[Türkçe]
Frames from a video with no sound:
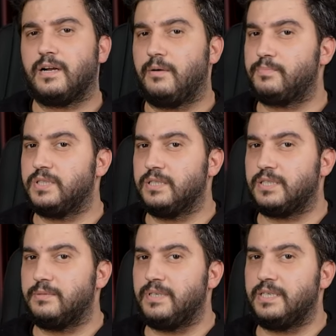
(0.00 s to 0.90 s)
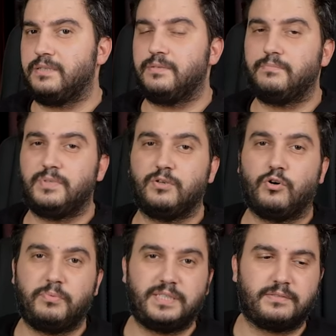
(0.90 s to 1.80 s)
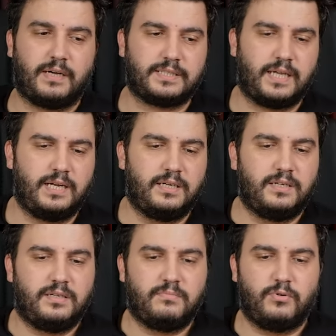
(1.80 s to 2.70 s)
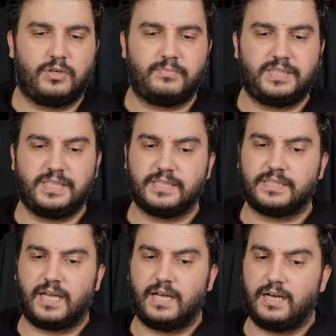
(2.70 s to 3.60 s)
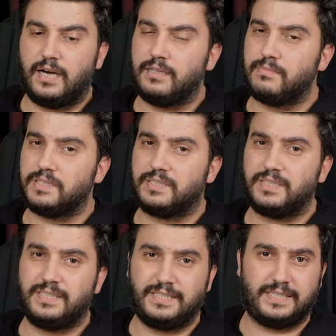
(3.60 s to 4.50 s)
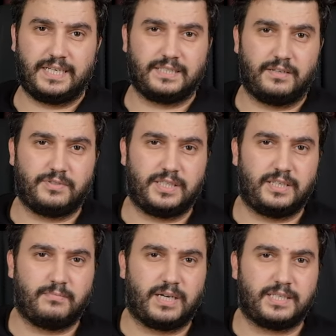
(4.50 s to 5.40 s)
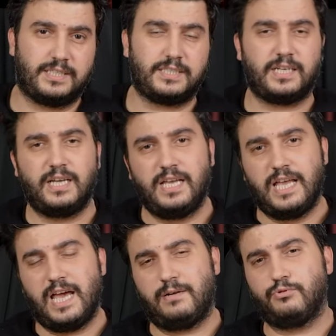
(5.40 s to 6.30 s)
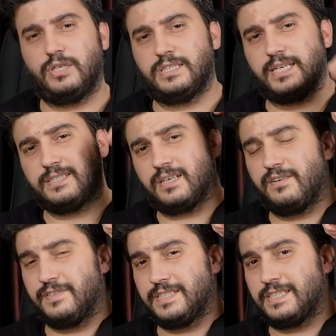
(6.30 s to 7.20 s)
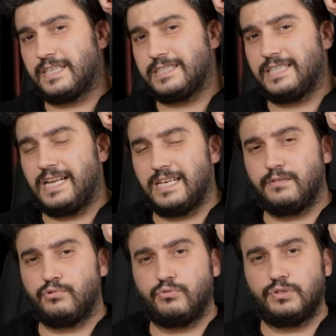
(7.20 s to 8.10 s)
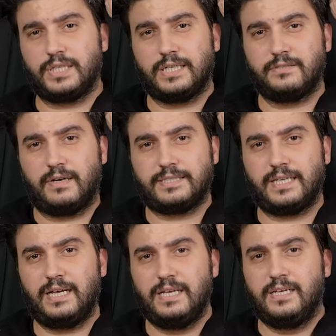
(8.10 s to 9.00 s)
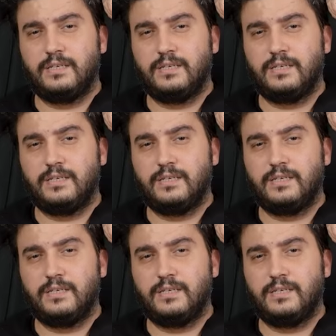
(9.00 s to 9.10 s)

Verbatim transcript: kampçılık gibi bir hobiniz varsa böyle bir cihazı da almanızı sizlere tavsiye ederim arkadaşlar. Eğer bu cihaz hakkında kafanızda takılan herhangi bir soru işareti varsa